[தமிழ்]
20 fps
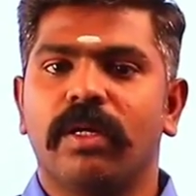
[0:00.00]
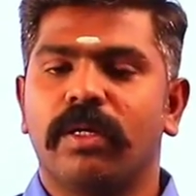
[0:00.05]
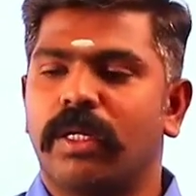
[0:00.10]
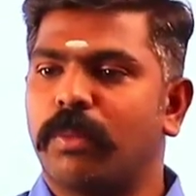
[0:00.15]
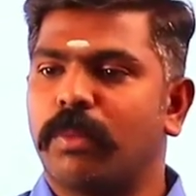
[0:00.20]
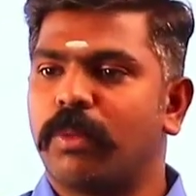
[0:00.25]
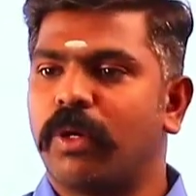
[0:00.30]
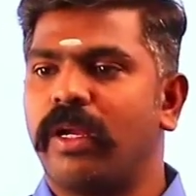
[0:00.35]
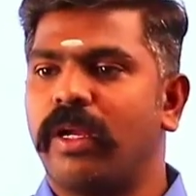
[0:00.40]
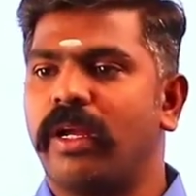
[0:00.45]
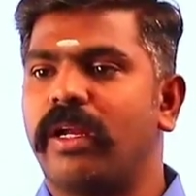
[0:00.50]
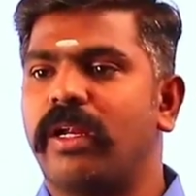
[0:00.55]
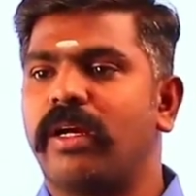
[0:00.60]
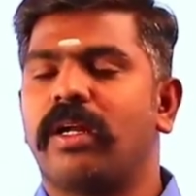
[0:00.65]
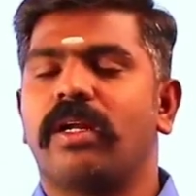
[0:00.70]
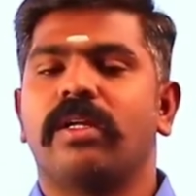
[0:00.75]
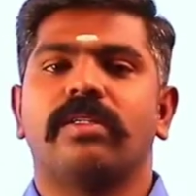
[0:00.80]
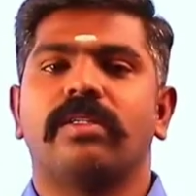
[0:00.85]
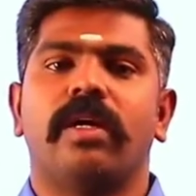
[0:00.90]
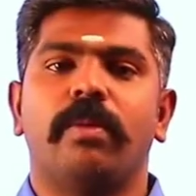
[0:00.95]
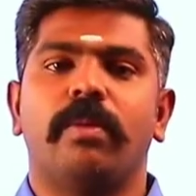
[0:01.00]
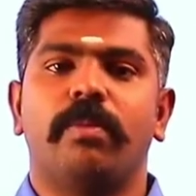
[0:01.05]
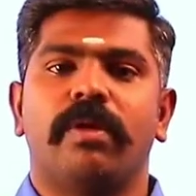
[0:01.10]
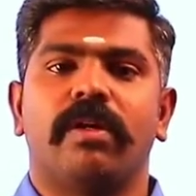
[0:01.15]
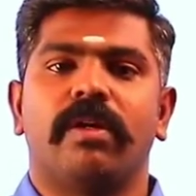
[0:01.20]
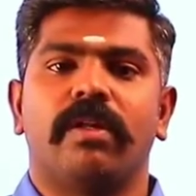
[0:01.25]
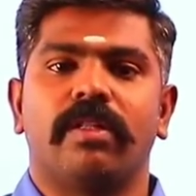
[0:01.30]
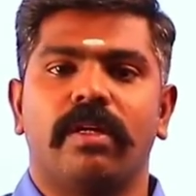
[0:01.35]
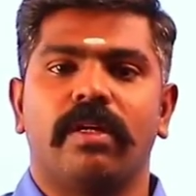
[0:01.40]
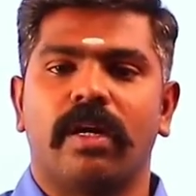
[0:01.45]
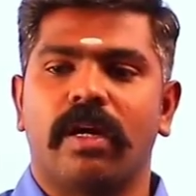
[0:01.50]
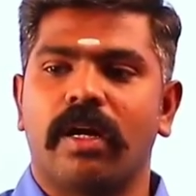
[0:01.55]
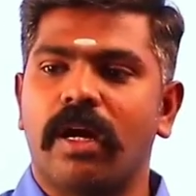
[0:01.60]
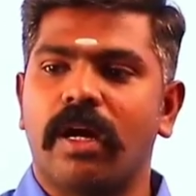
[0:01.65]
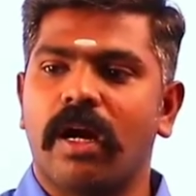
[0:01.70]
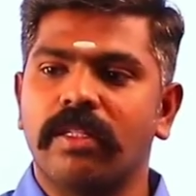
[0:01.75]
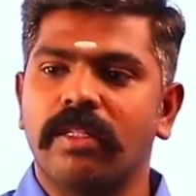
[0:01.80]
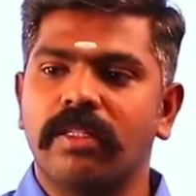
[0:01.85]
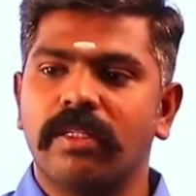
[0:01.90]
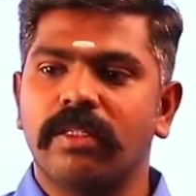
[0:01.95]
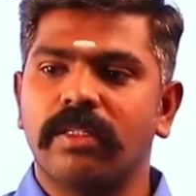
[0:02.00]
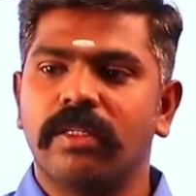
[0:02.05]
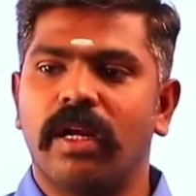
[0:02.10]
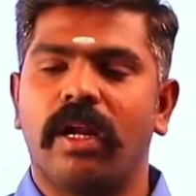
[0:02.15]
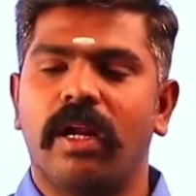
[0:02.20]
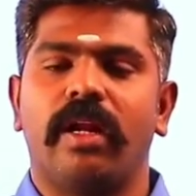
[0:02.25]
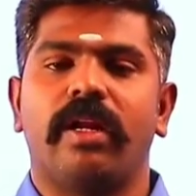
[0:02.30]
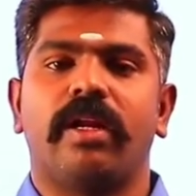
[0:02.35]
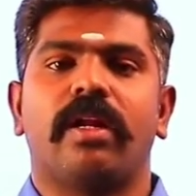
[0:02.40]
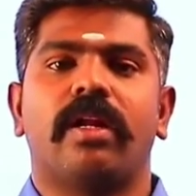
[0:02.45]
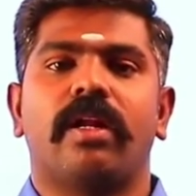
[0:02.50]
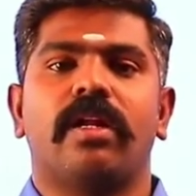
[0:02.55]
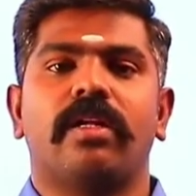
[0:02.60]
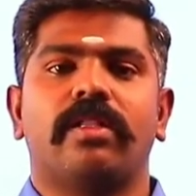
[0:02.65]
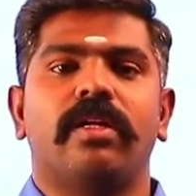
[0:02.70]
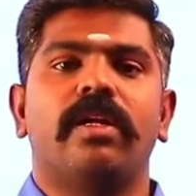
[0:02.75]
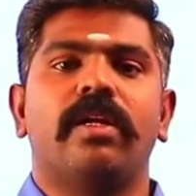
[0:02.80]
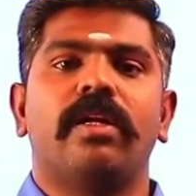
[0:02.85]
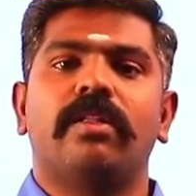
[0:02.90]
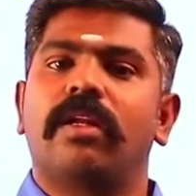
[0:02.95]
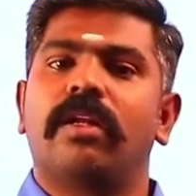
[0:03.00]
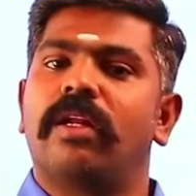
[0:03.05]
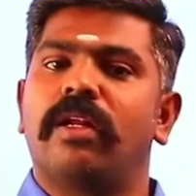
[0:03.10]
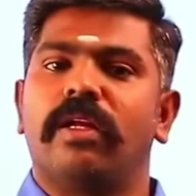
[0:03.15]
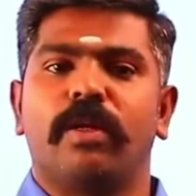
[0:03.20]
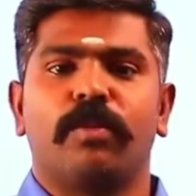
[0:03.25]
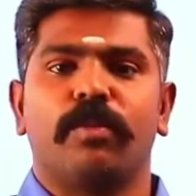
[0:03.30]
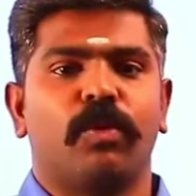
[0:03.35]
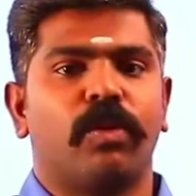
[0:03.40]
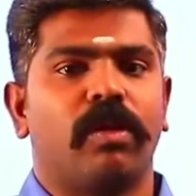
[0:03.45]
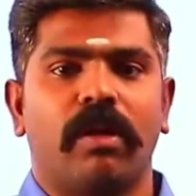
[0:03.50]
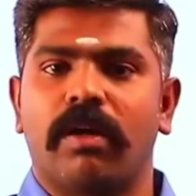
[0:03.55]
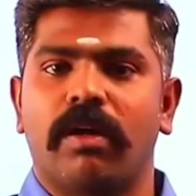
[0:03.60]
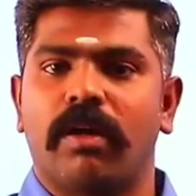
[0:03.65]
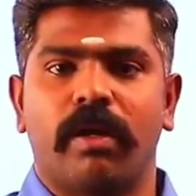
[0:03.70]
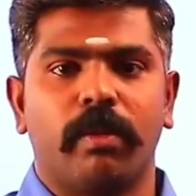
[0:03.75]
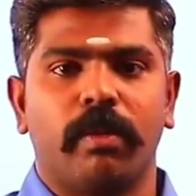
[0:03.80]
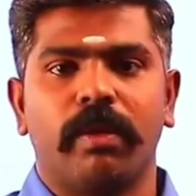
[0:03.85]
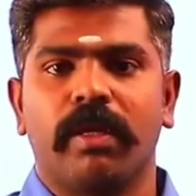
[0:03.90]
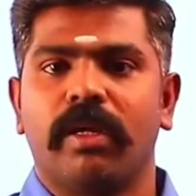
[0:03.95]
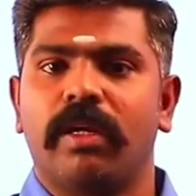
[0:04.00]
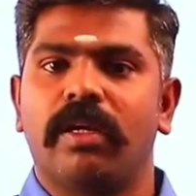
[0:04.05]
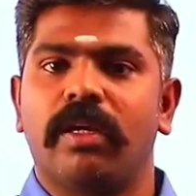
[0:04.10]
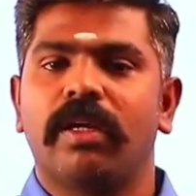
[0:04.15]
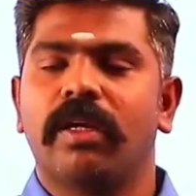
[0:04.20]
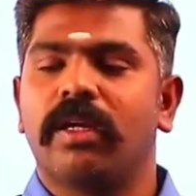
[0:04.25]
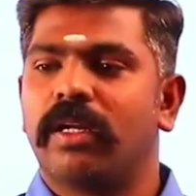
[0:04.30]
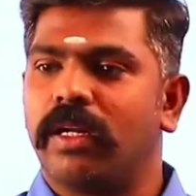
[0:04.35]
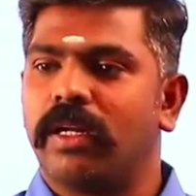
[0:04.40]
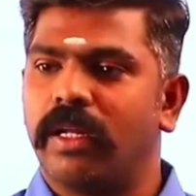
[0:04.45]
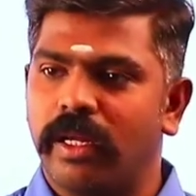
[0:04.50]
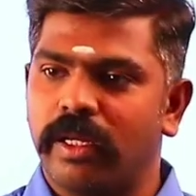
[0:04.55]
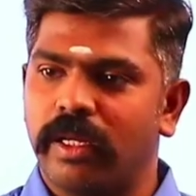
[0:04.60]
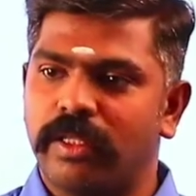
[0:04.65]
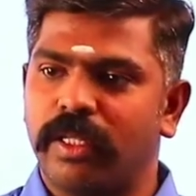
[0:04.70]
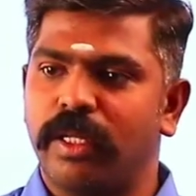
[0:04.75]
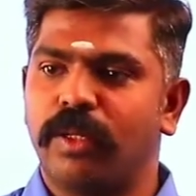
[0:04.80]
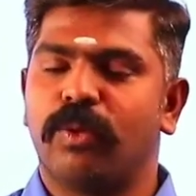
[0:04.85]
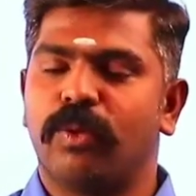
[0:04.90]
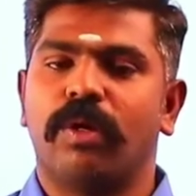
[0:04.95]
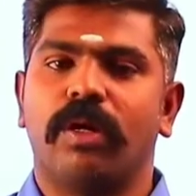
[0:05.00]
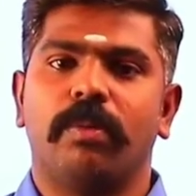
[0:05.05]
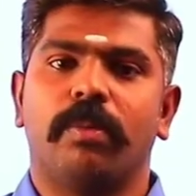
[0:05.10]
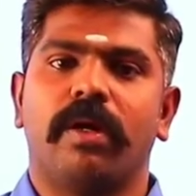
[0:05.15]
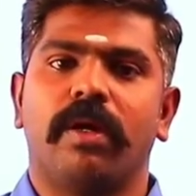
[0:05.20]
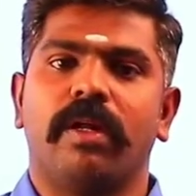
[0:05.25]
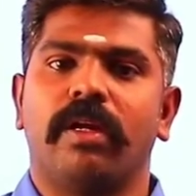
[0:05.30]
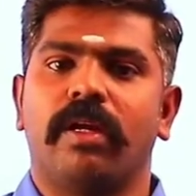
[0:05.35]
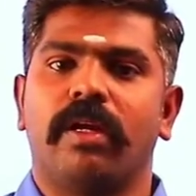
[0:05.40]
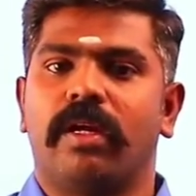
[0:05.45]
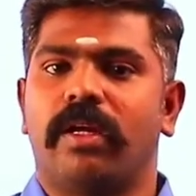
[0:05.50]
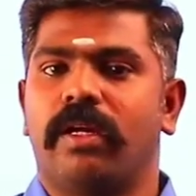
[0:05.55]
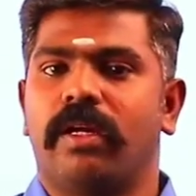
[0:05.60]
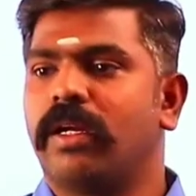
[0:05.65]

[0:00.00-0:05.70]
நம்முடைய எண்ணங்களை சரி பண்ணுறதுக்காக அது ரிலேட்டடான தேடுதலை நீங்கள் முதல்ல ஆரம்பிங்க நிறைய திருக்குறள் படிங்க